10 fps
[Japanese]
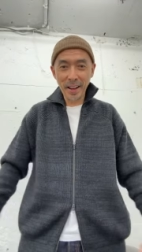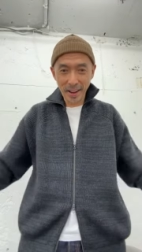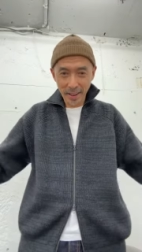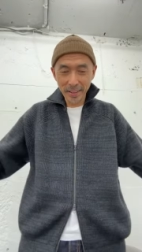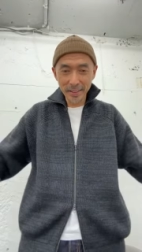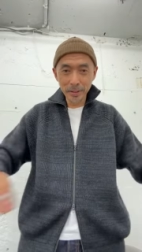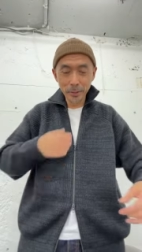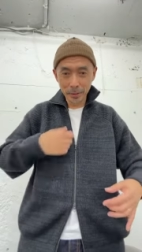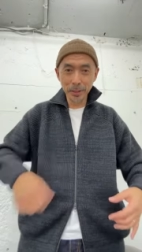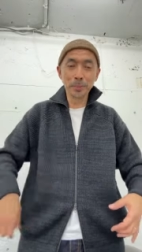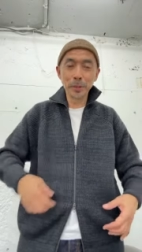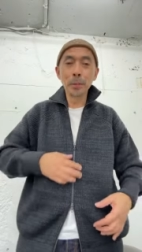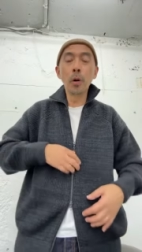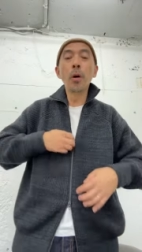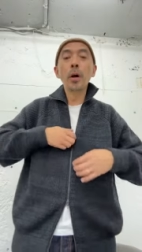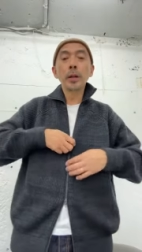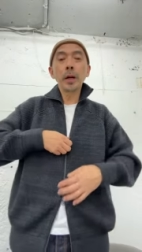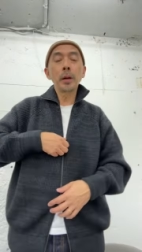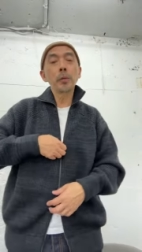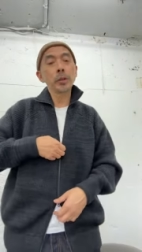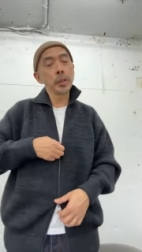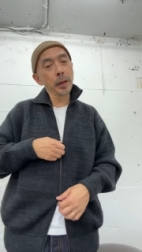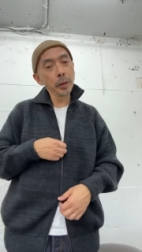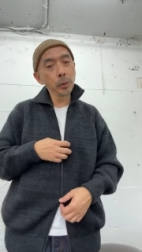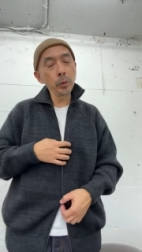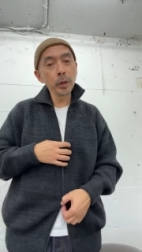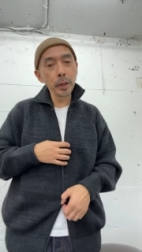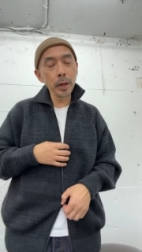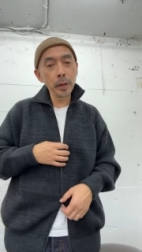はい。フルジップ。もう、だからもっとジャケットというかね、